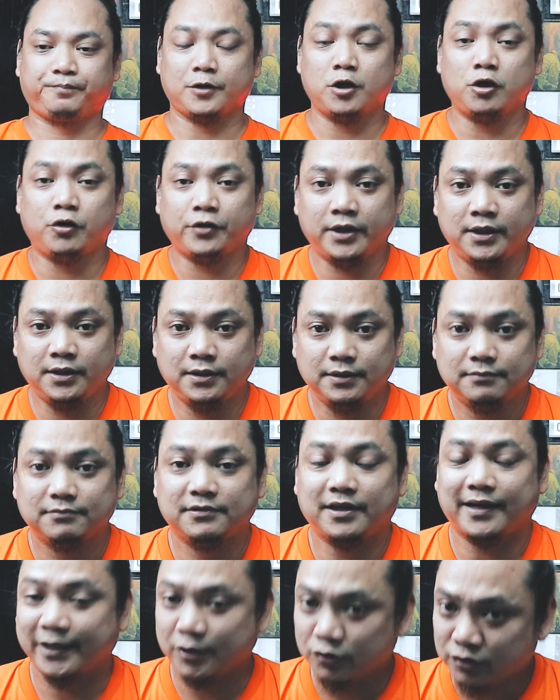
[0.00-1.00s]
Okay,
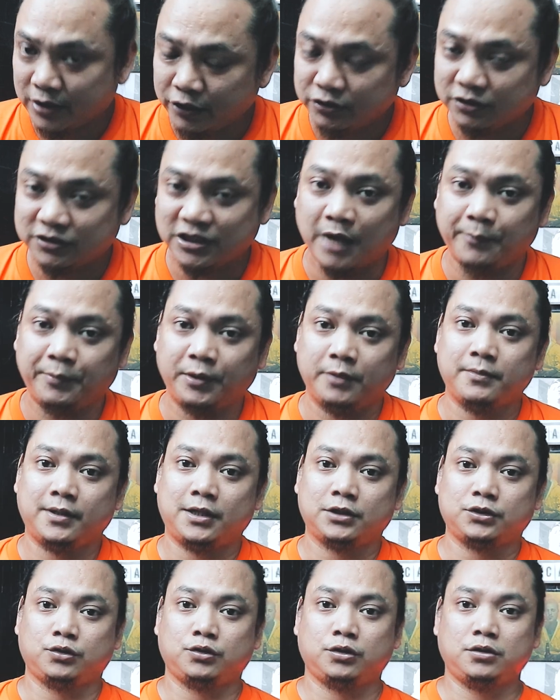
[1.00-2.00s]
diretso tayo sa topic
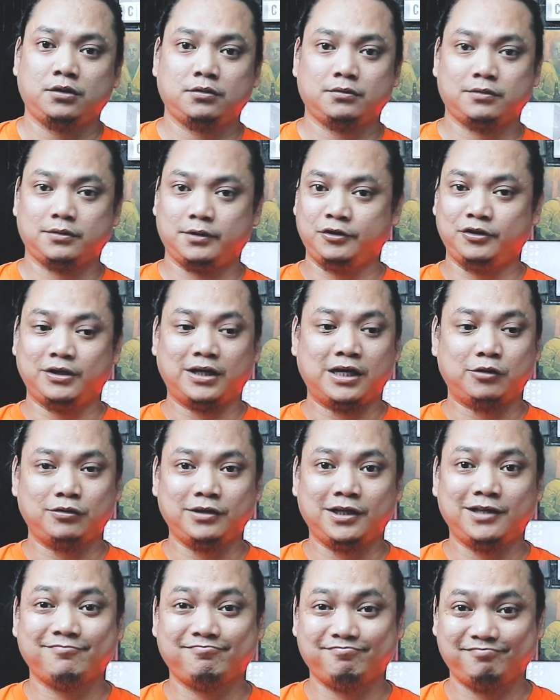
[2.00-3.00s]
mga tol. Yun na nga
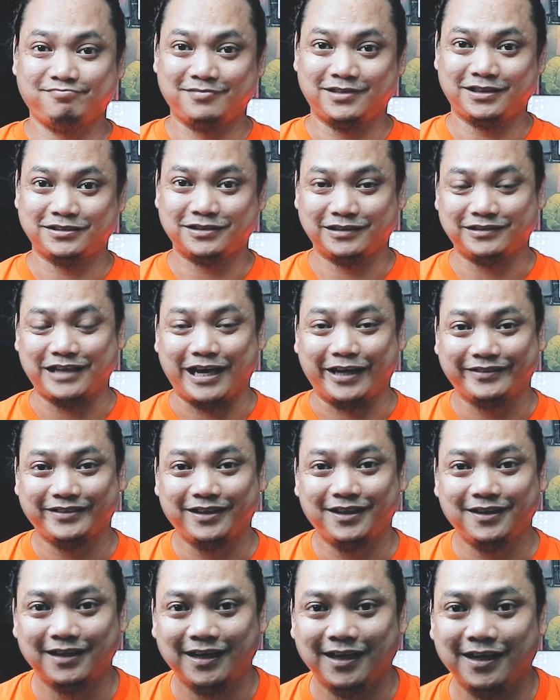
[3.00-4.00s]
ulit. Nasa
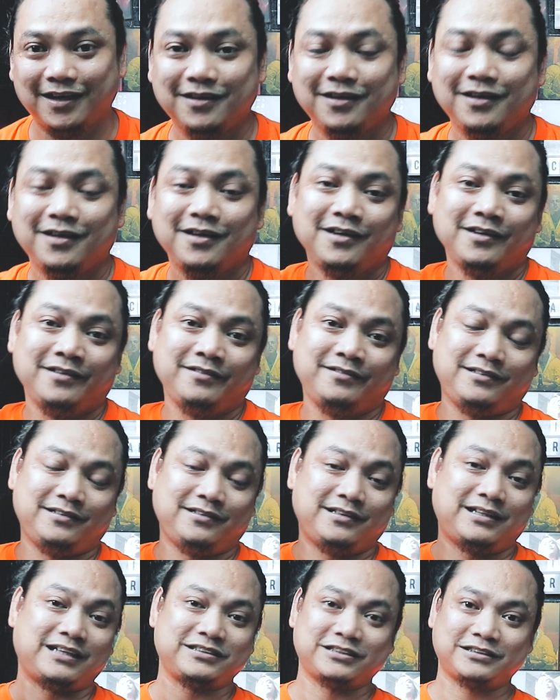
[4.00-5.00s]
title na
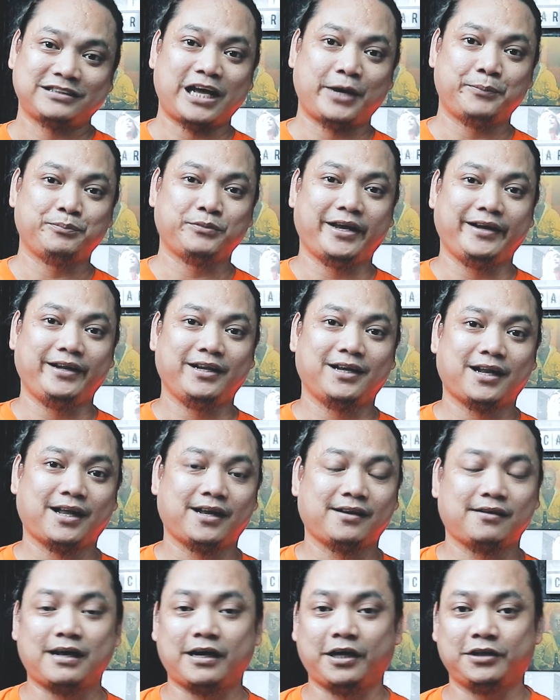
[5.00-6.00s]
nasa thumbnail na
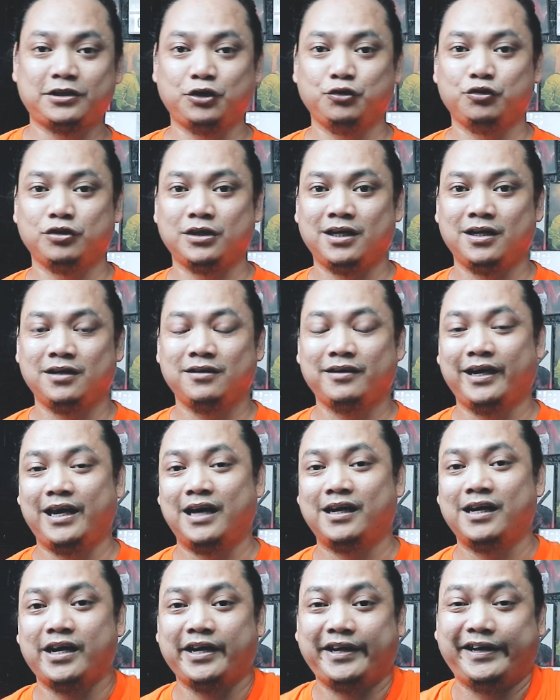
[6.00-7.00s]
rin nakita nyo na
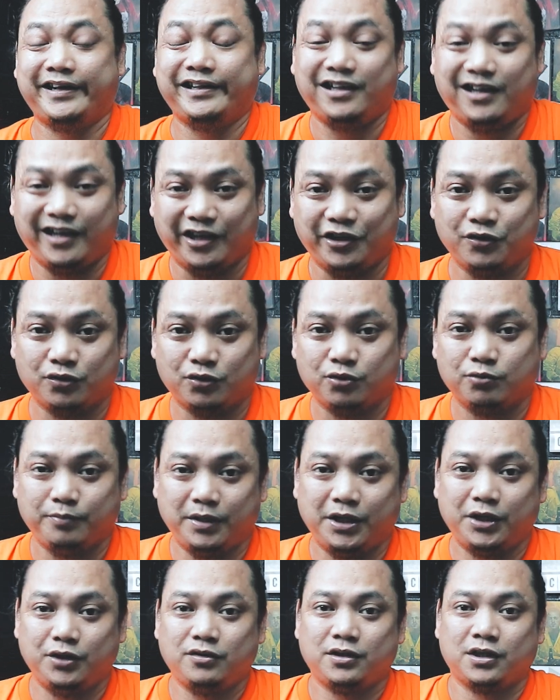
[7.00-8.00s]
kaya nga kinilik nyo tong
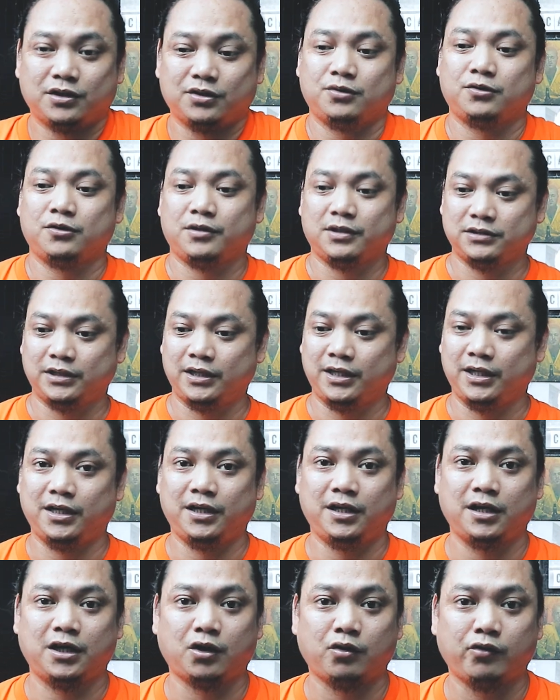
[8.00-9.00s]
video na to
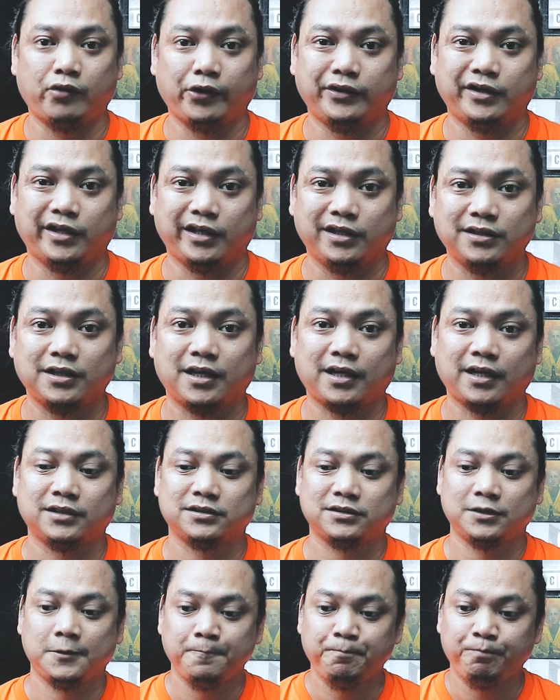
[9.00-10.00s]
kasi nagkaroon kayo ng
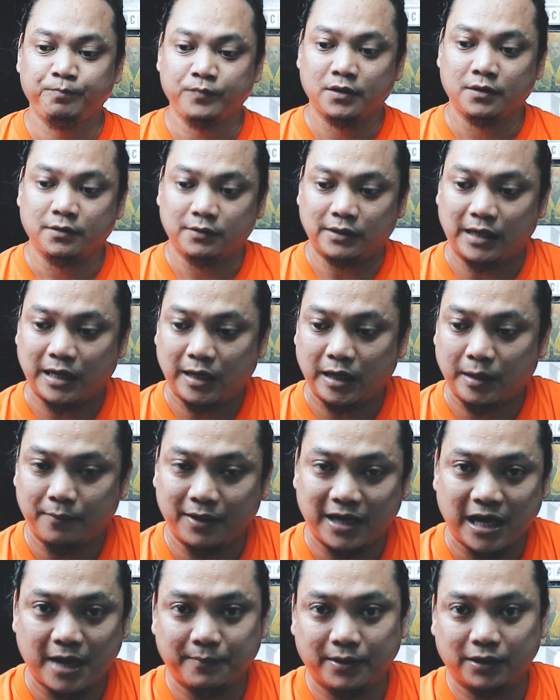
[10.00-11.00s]
interest na
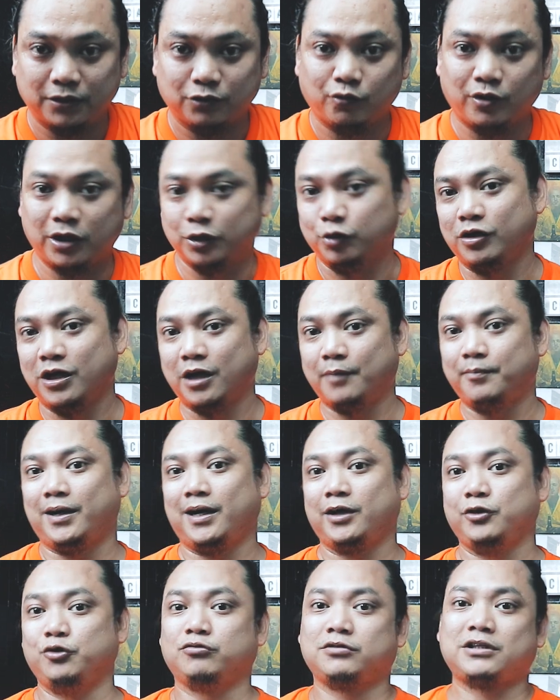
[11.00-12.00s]
malaman kung ano nga
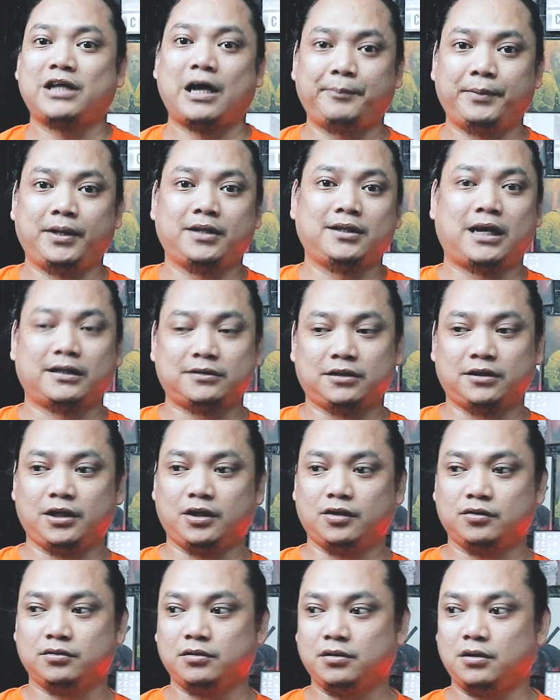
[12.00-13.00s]
ba yung topic natin
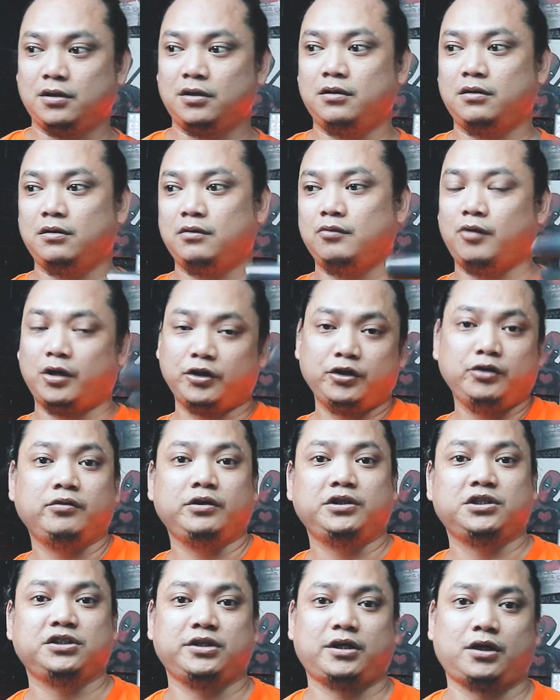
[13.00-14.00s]
ngayon, kung ano
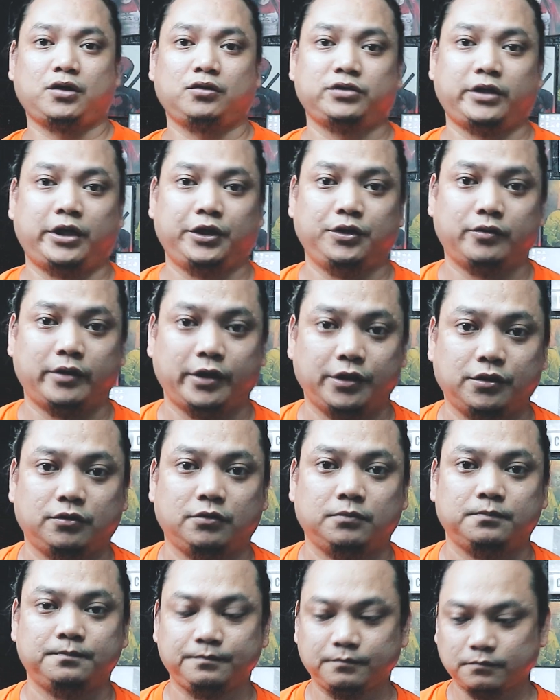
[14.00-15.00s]
yung share ko sa inyo
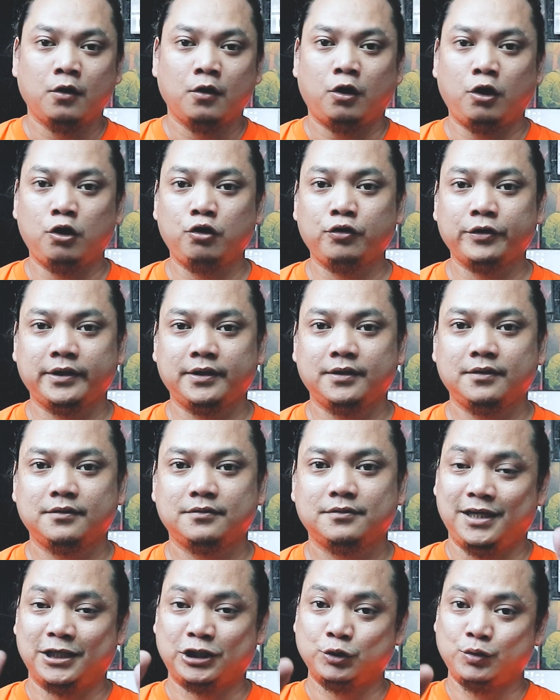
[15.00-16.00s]
ngayon. Okay,
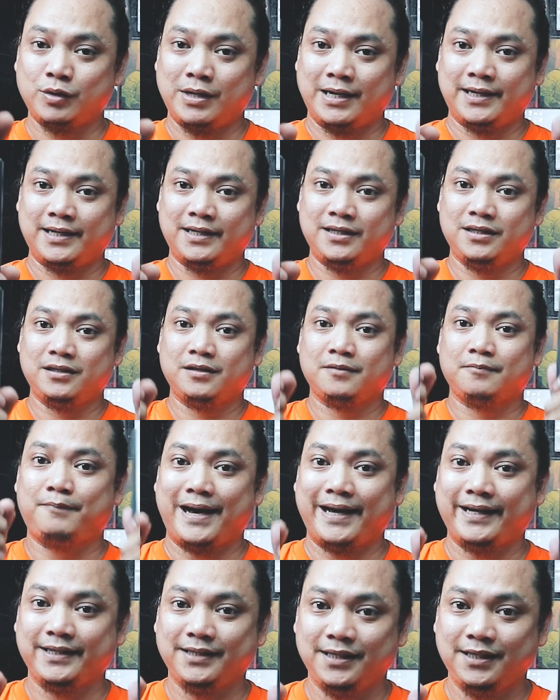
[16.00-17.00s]
ito ay
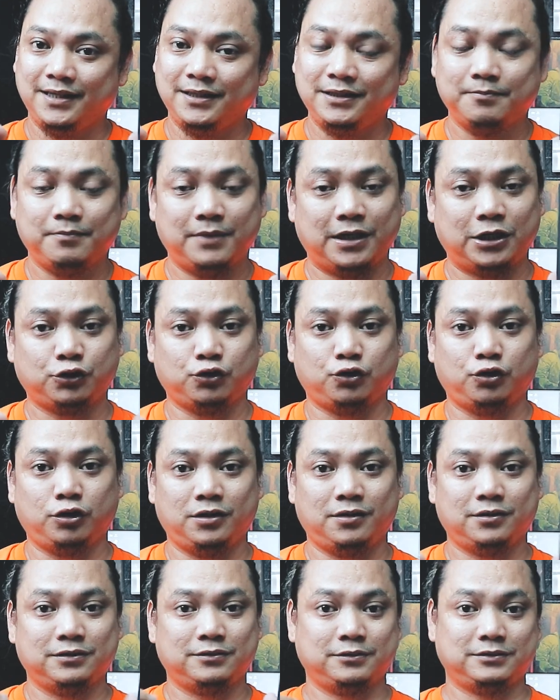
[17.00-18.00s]
vinyl mga
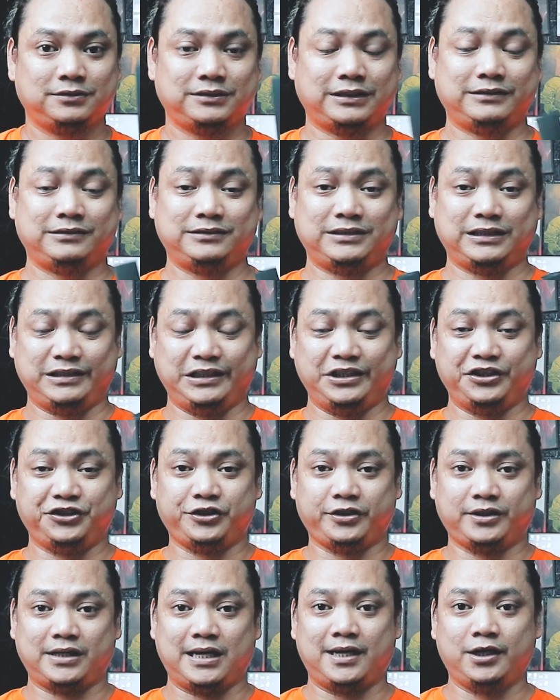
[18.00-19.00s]
tol. Sa, sa
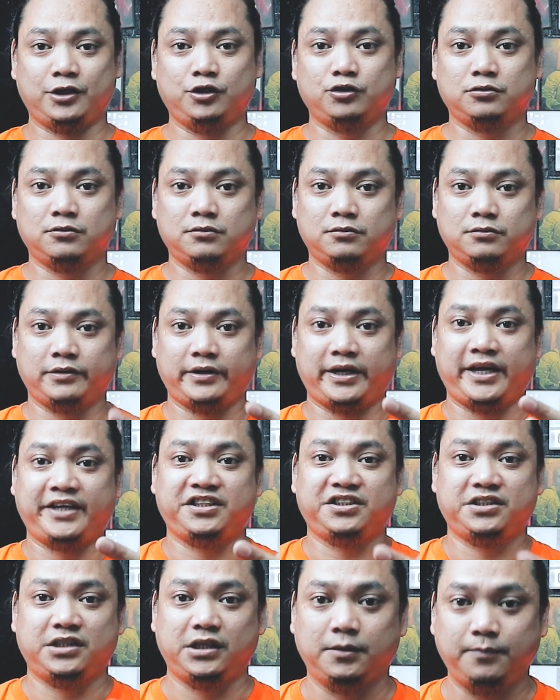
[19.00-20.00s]
t-shirt ah, yung
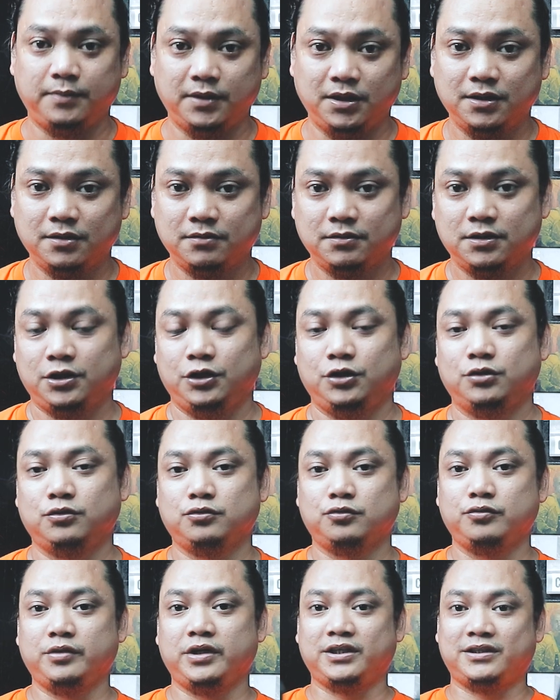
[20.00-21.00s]
HTV,
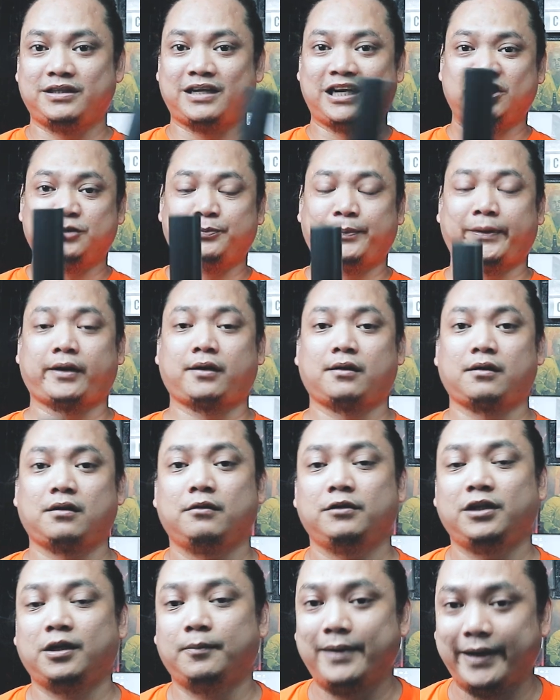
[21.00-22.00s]
yung heat transfer
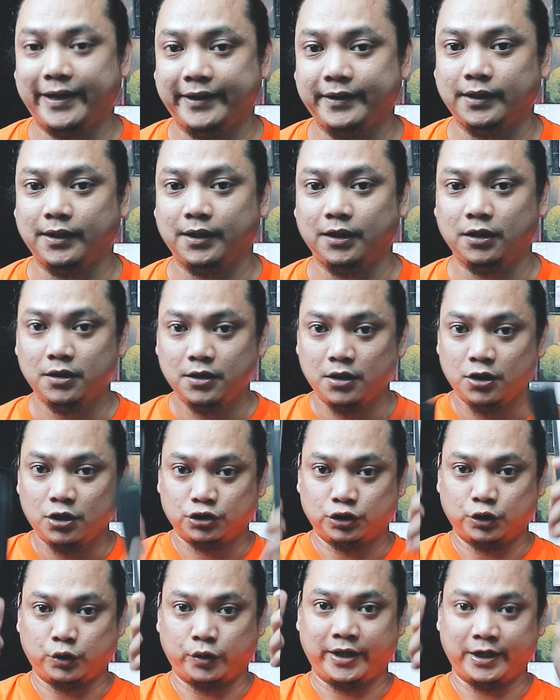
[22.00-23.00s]
na vinyl.
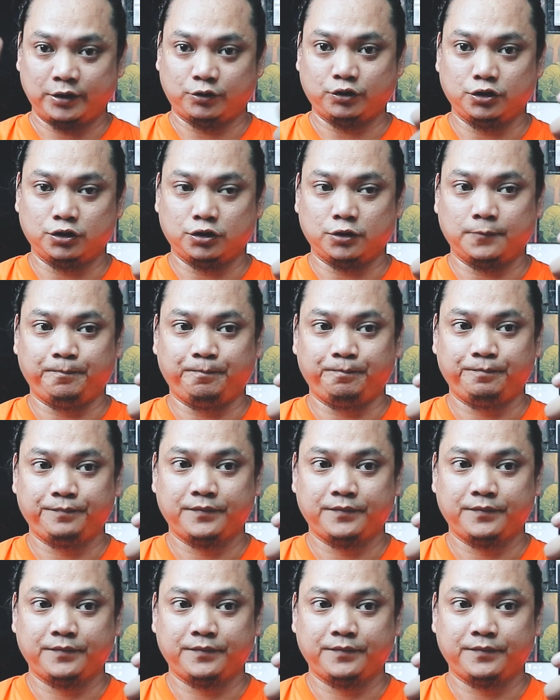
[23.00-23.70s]
So, eto yon.